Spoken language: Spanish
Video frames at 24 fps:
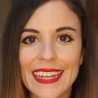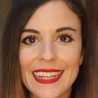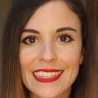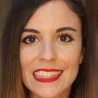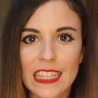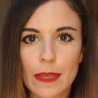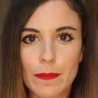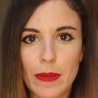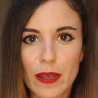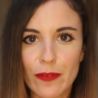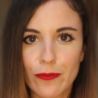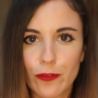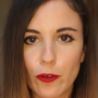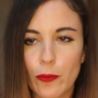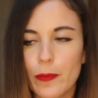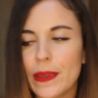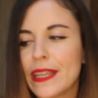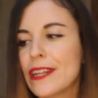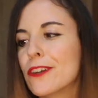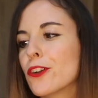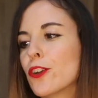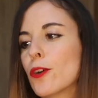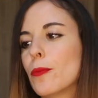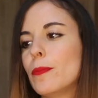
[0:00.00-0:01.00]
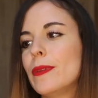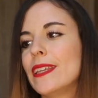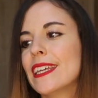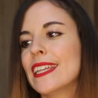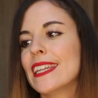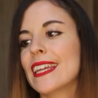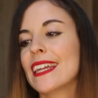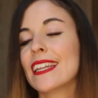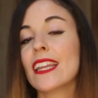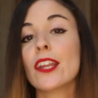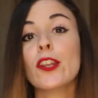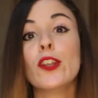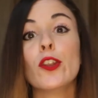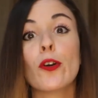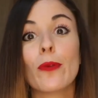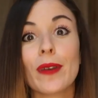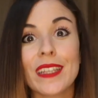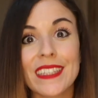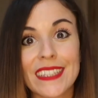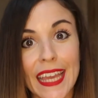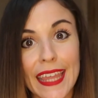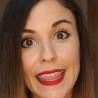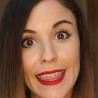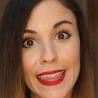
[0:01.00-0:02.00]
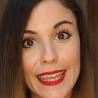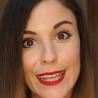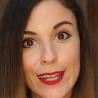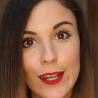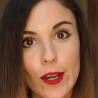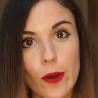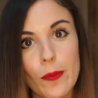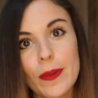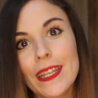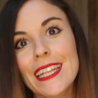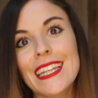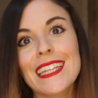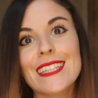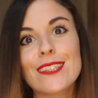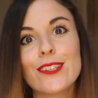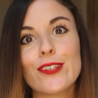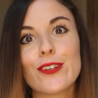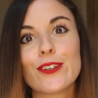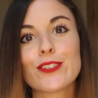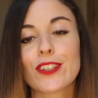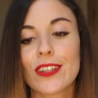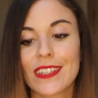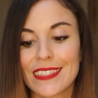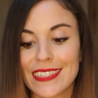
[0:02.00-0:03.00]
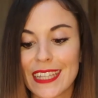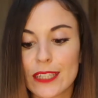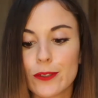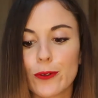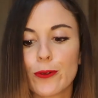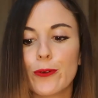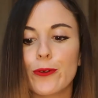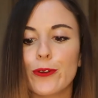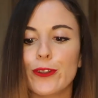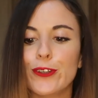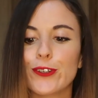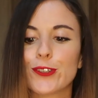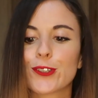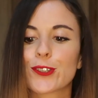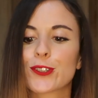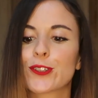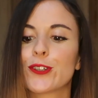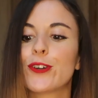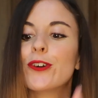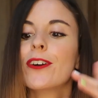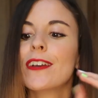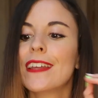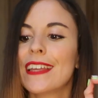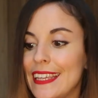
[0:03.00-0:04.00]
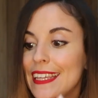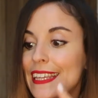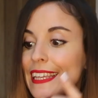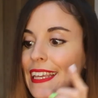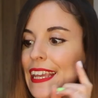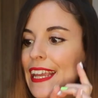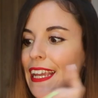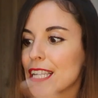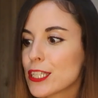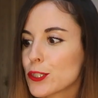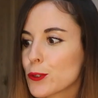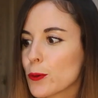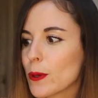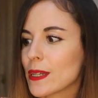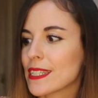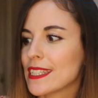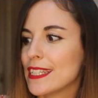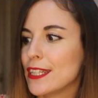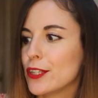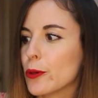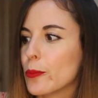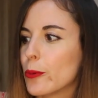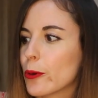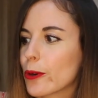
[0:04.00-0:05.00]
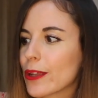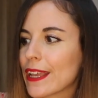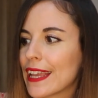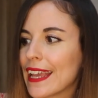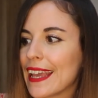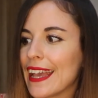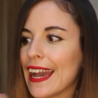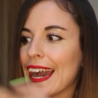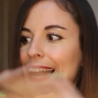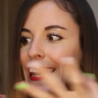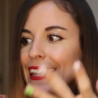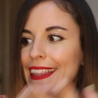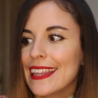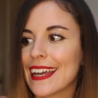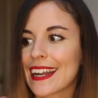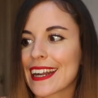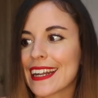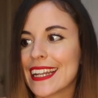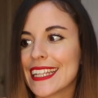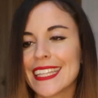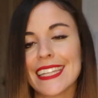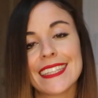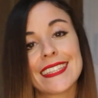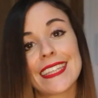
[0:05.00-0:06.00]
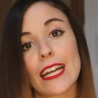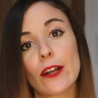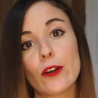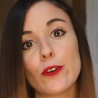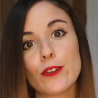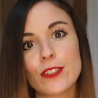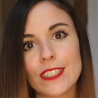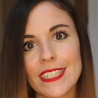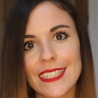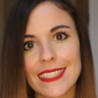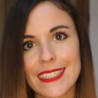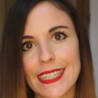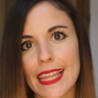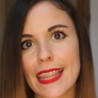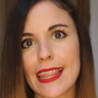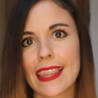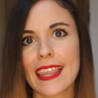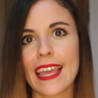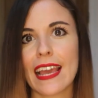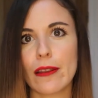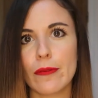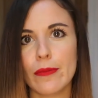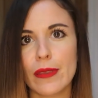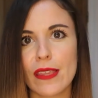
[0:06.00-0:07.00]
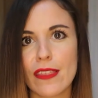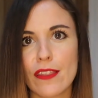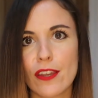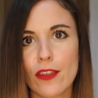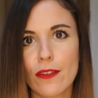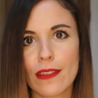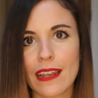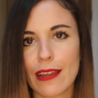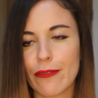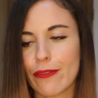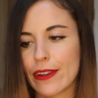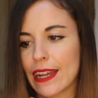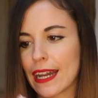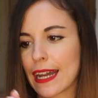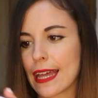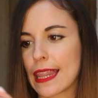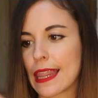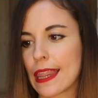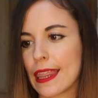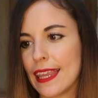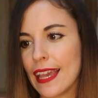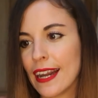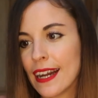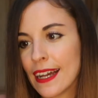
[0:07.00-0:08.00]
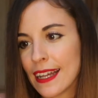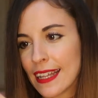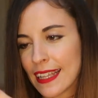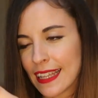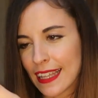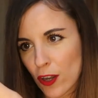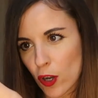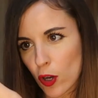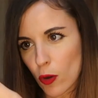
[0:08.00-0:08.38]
En este perfumico no vienen 95 mililitros, dato curioso, y esto ha sido porque al darle tanta consistencia al vidrio de la fragancia,